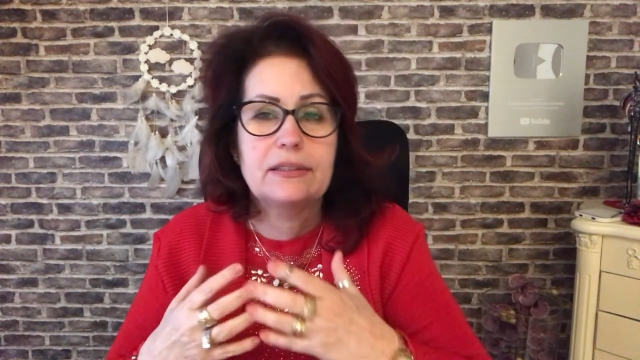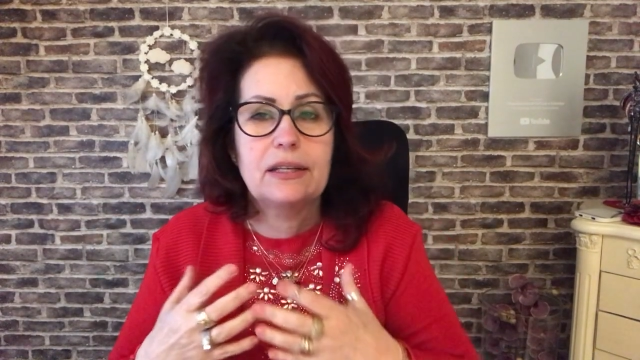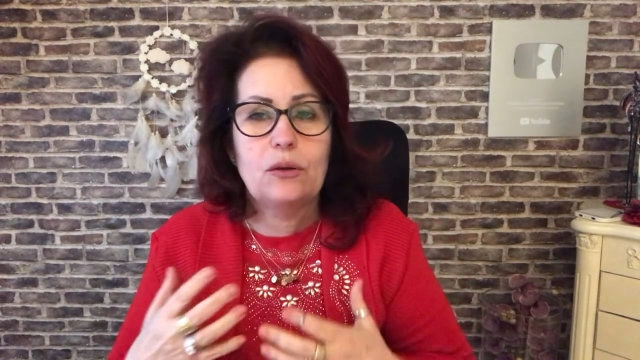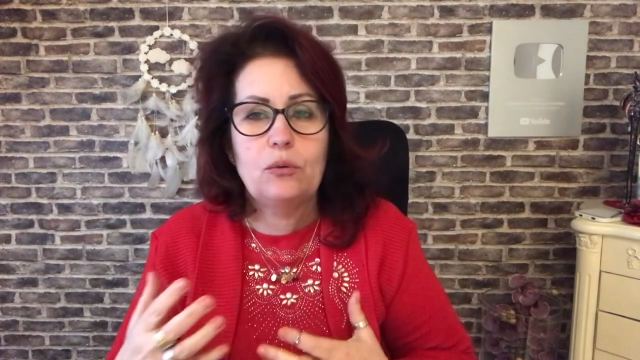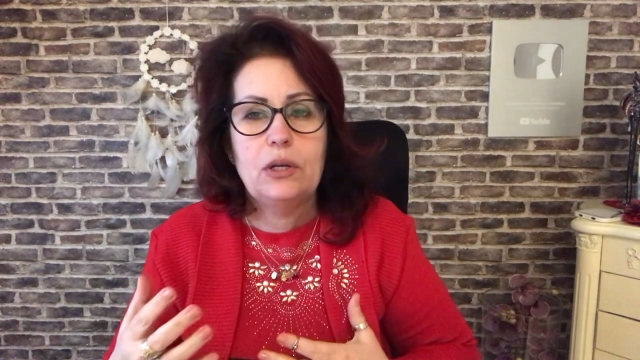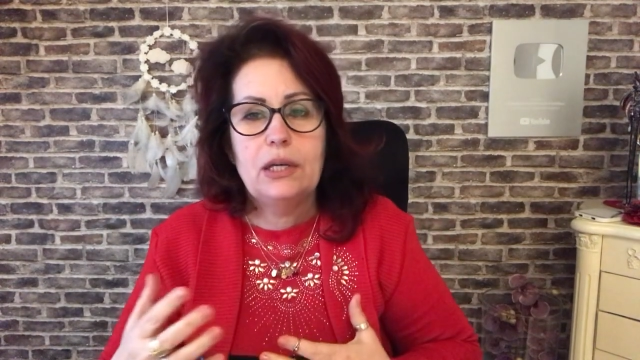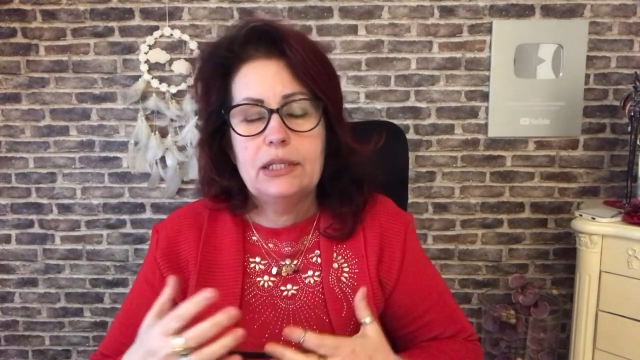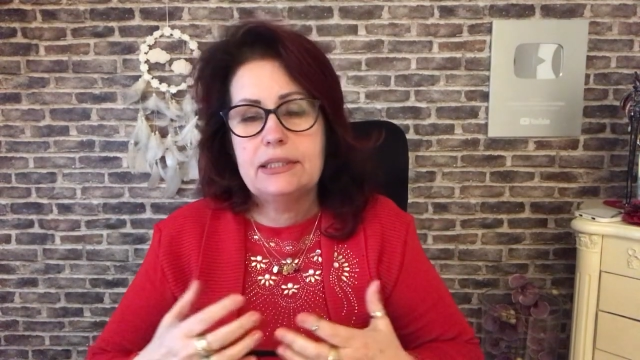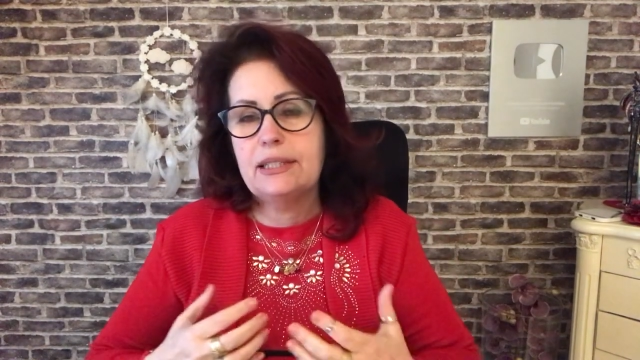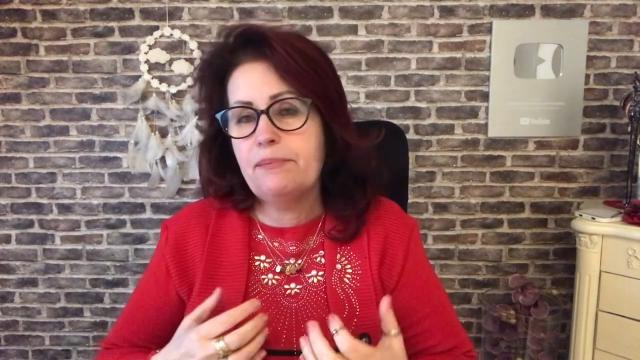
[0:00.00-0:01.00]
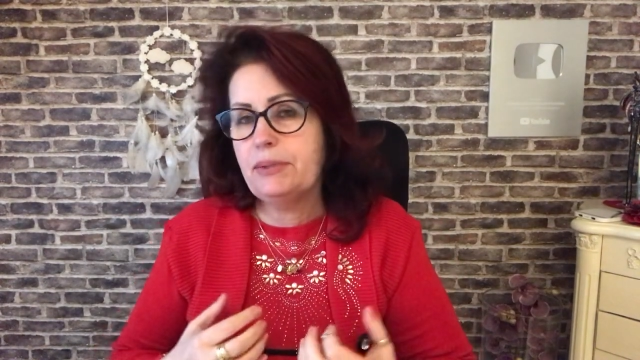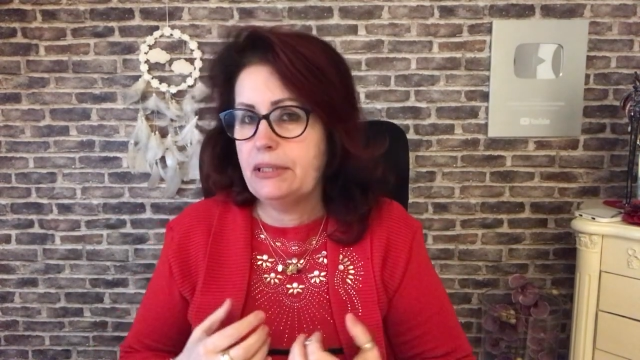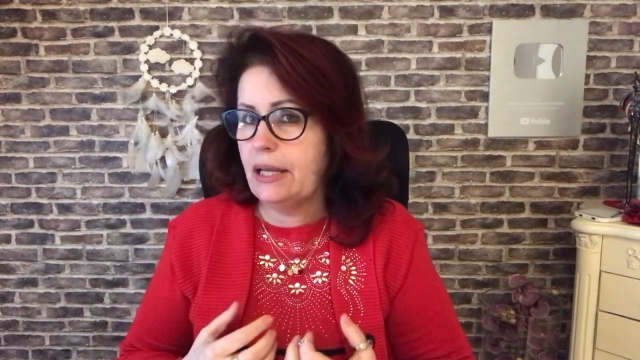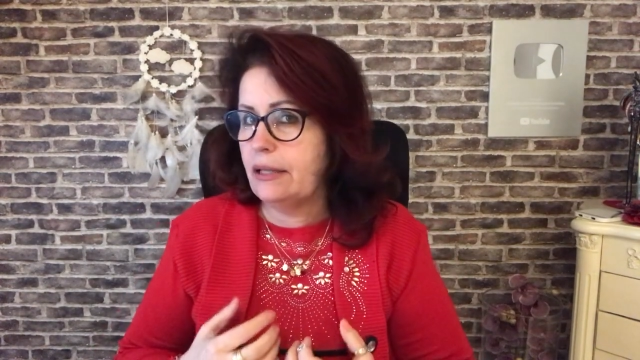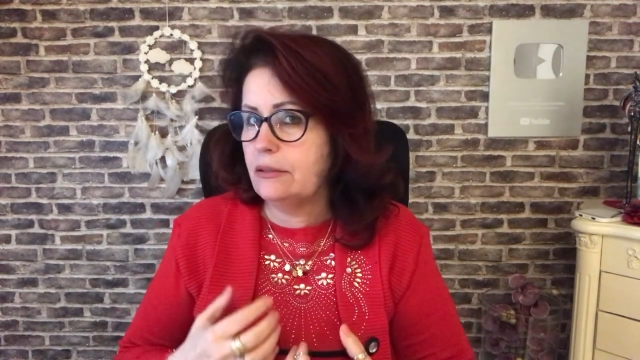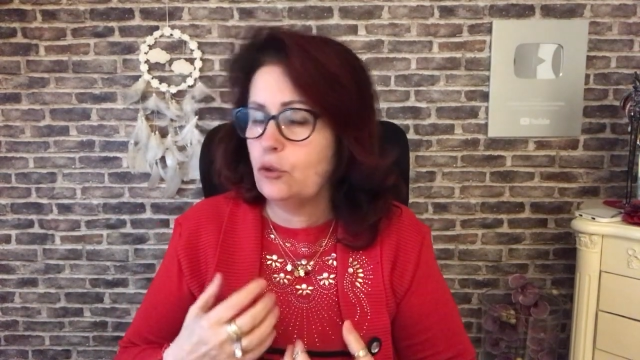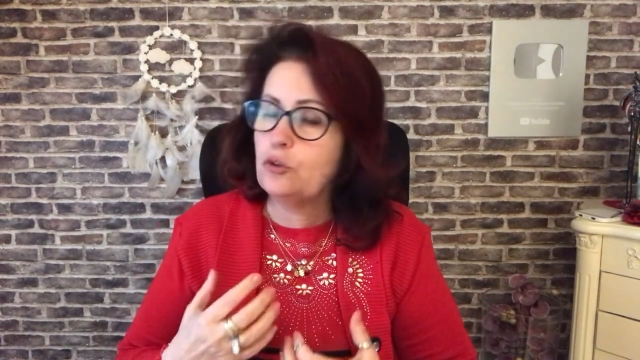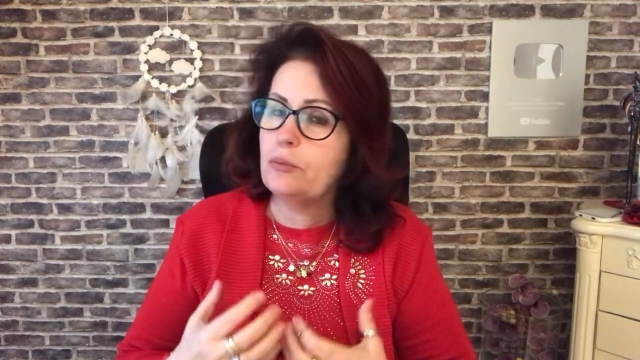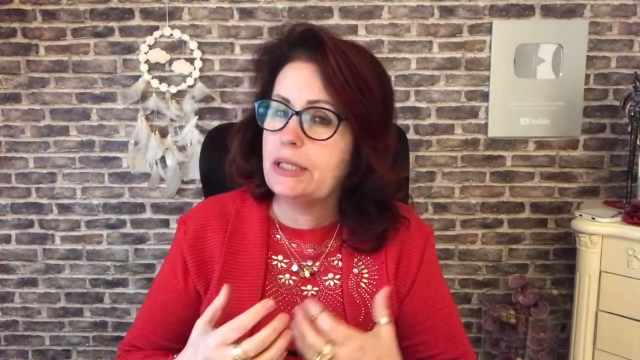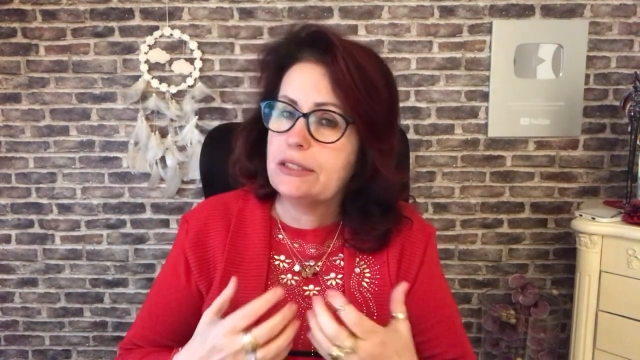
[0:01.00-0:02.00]
Então, sempre tem,
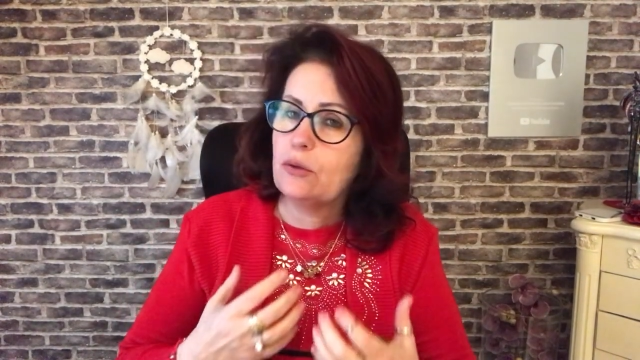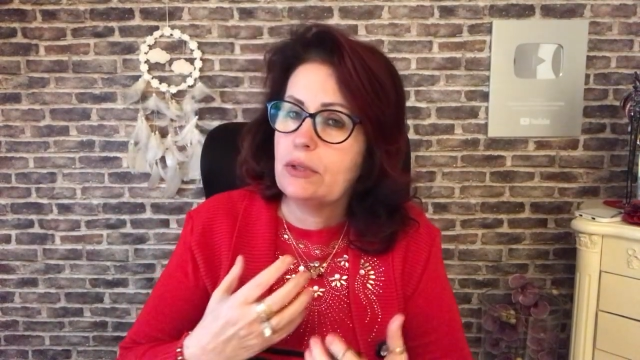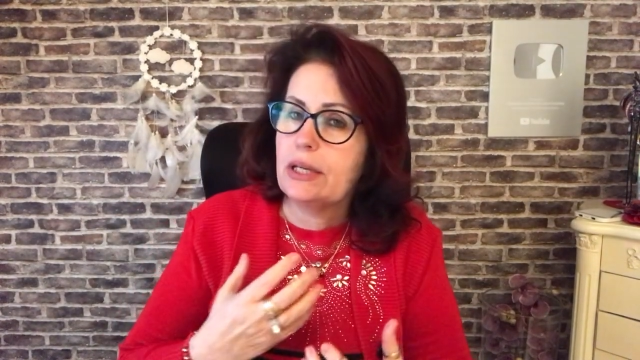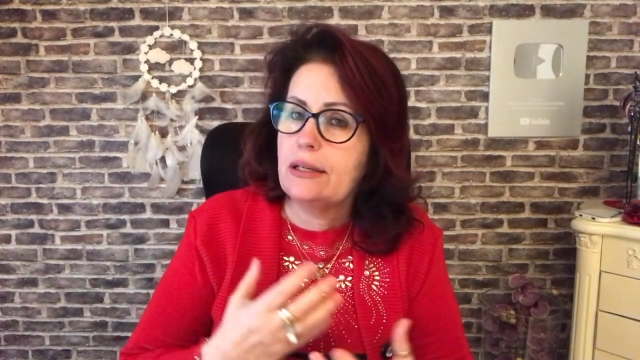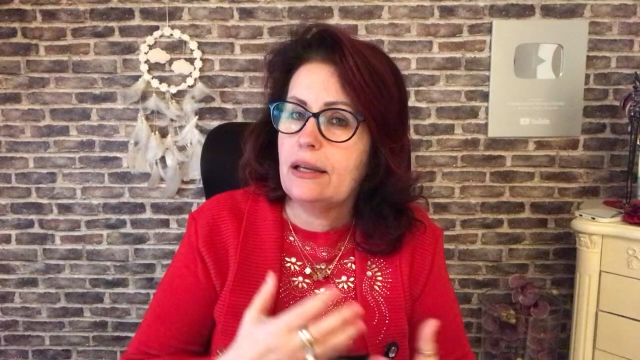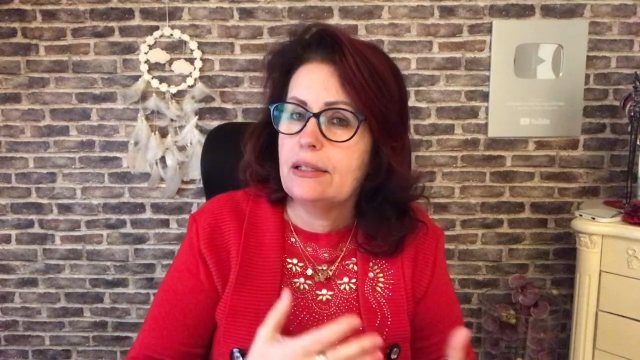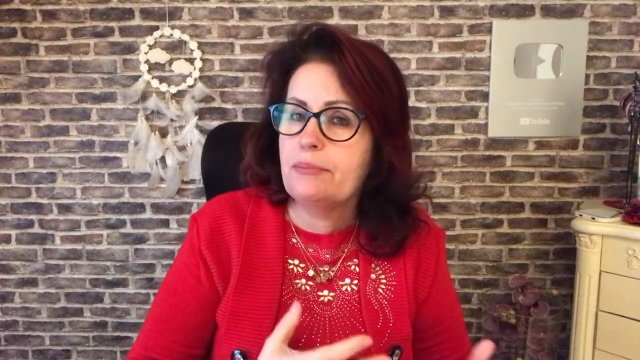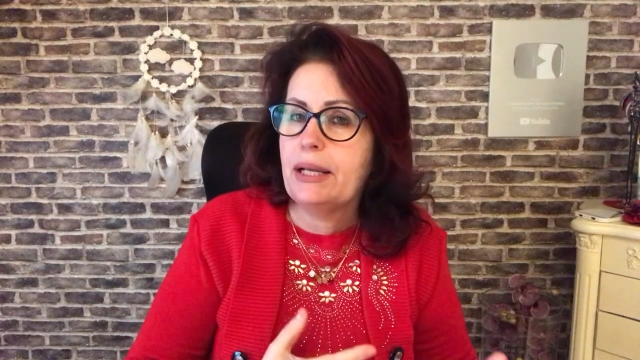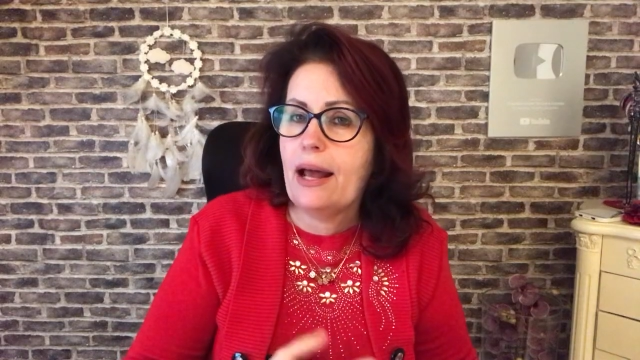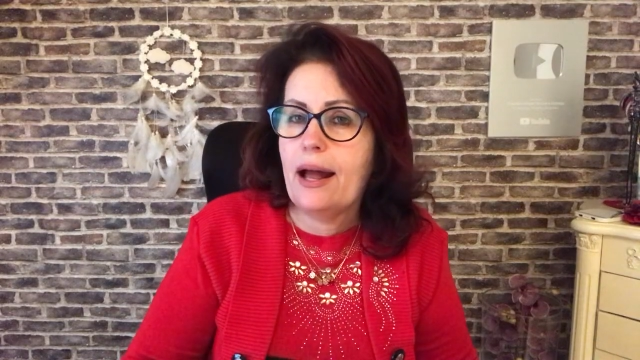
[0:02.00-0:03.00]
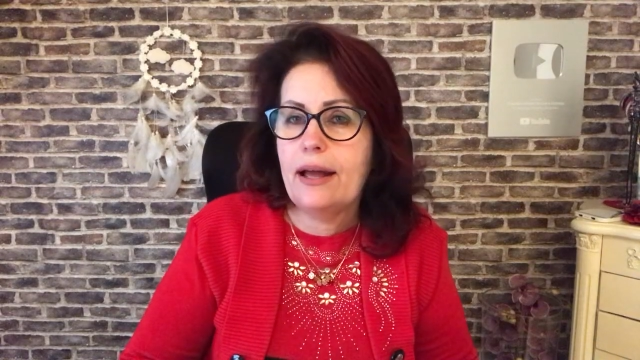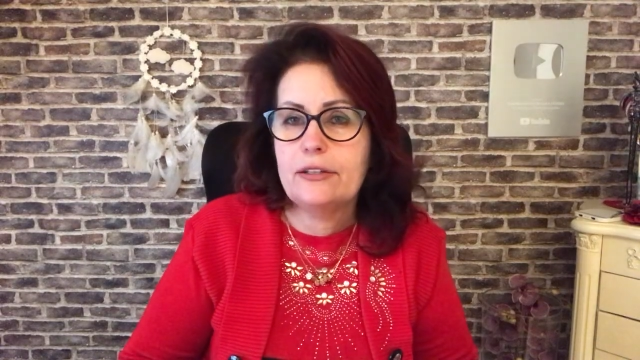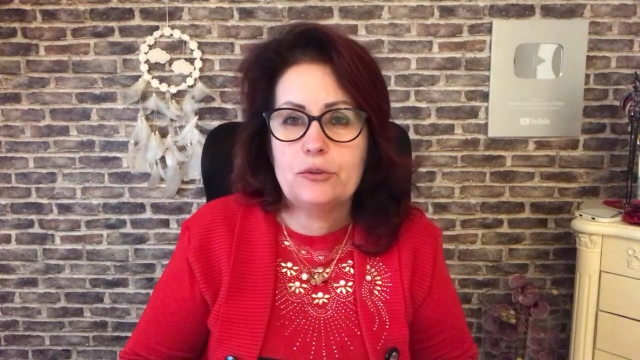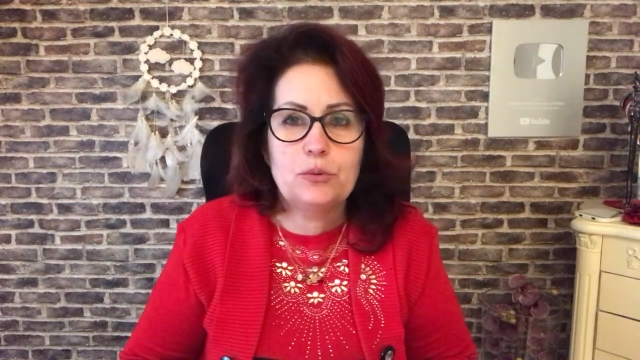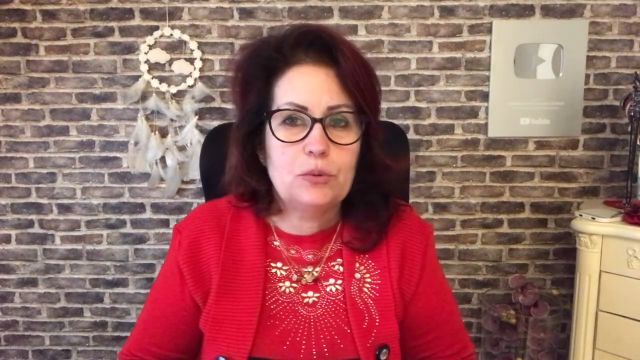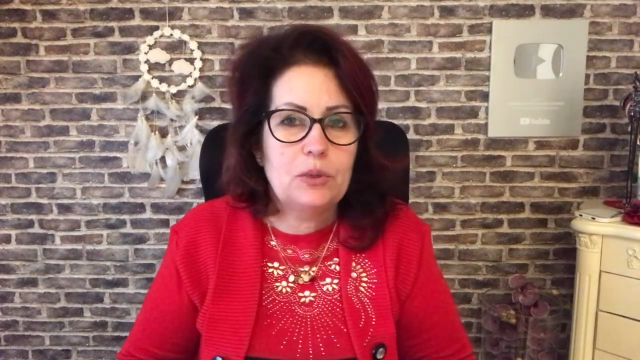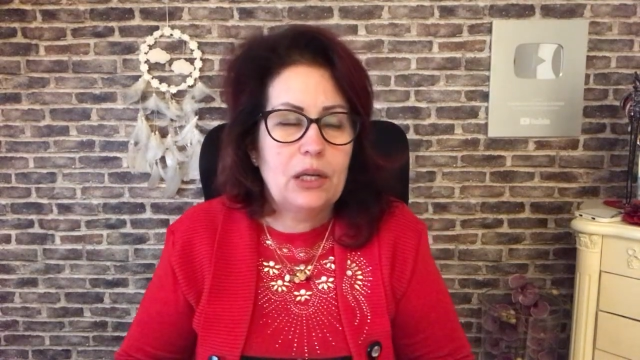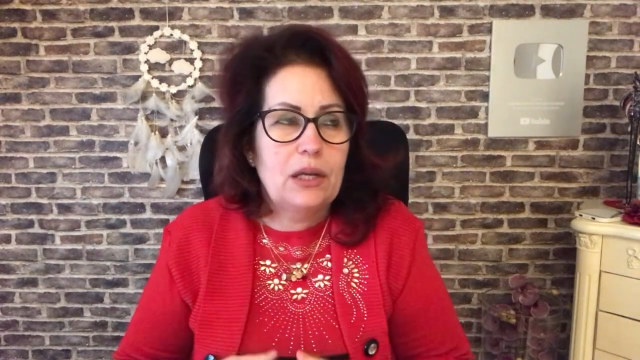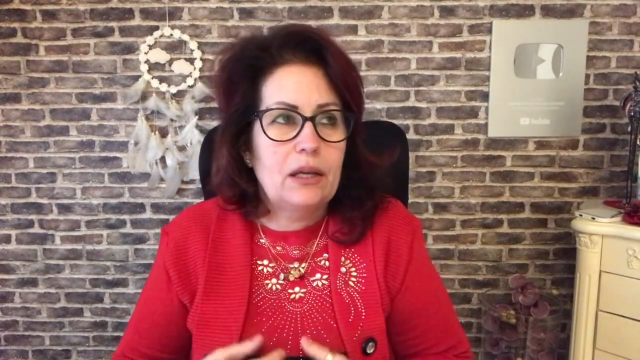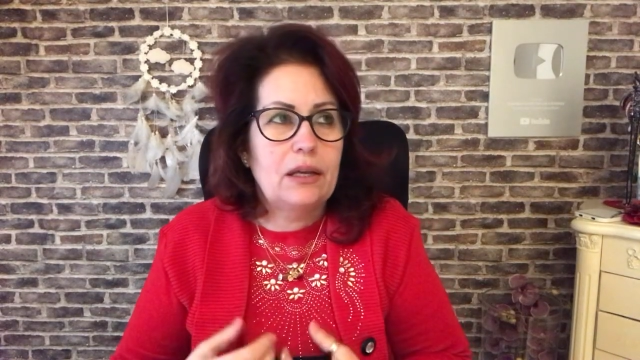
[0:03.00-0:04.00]
todo mês, alguém que é liberado,
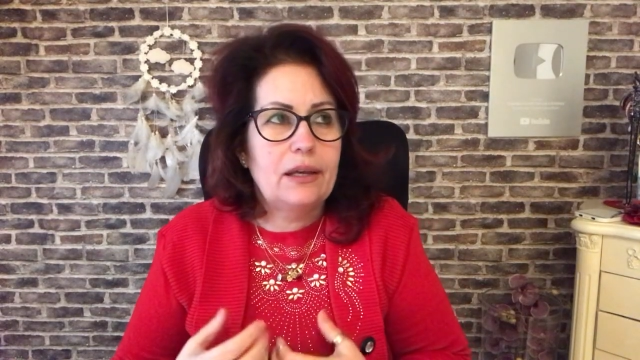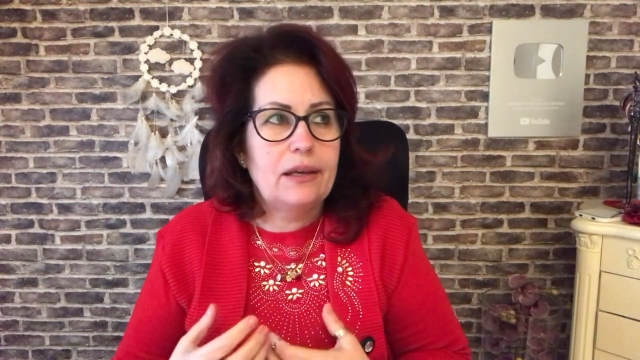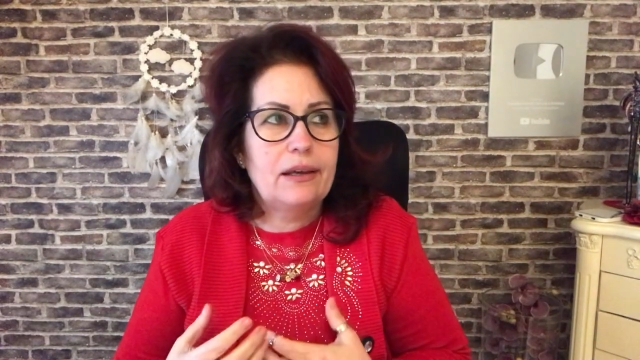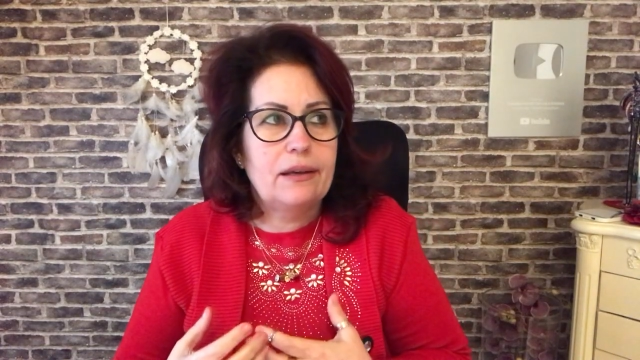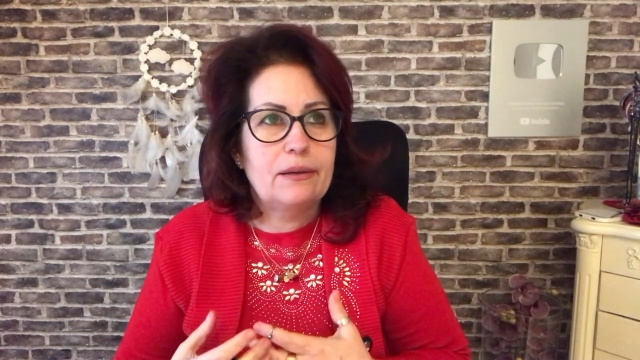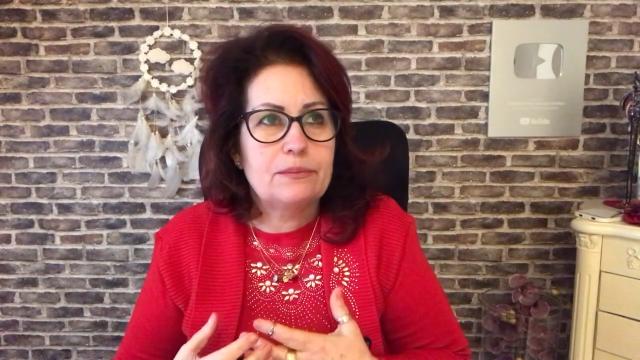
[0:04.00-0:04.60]
é,